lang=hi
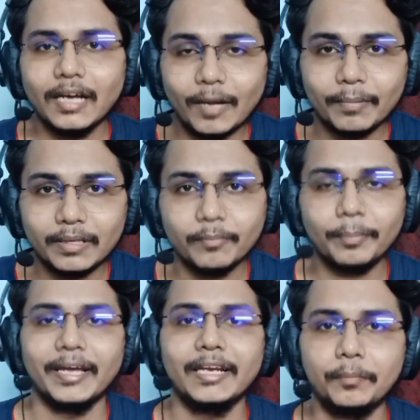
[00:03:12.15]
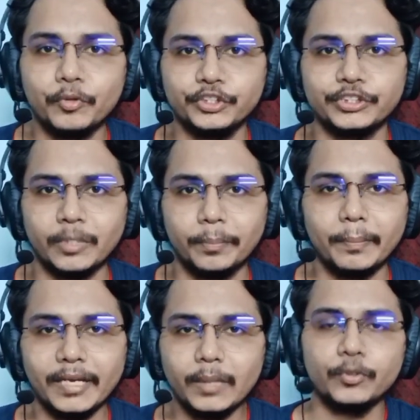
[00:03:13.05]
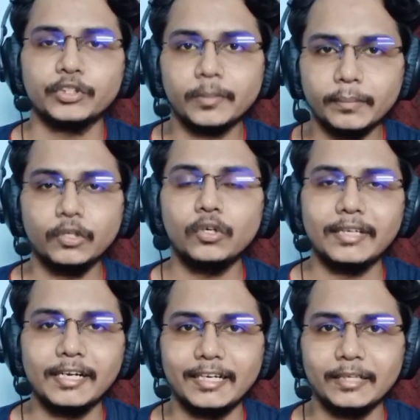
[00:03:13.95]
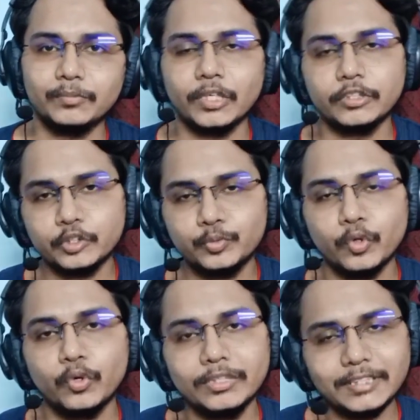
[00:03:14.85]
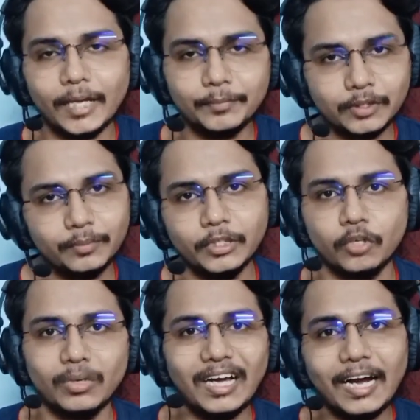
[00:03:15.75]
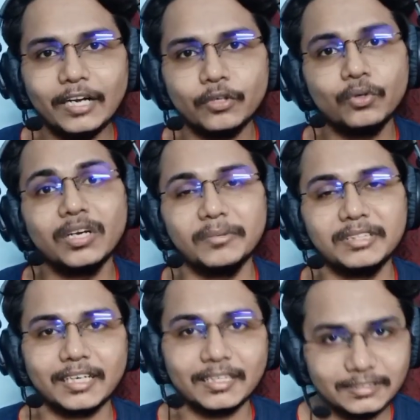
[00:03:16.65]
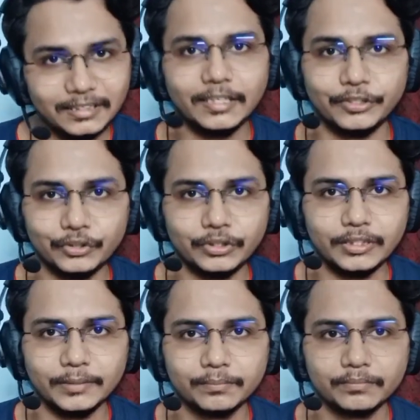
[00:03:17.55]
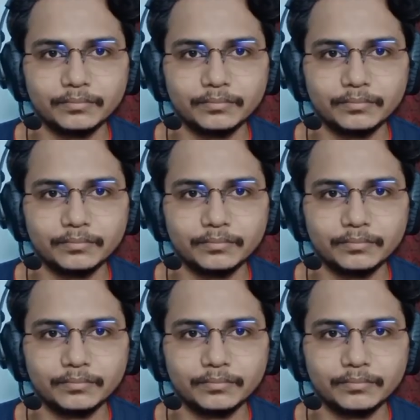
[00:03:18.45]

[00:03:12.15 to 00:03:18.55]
आपकी पहले पोजीशन पे पहले पोजीशन पे दो टीम टीम्स है जिसमें उड़ीसा एफ भी है और वो आठ गोल अभी तक कंसीड कर चुकी है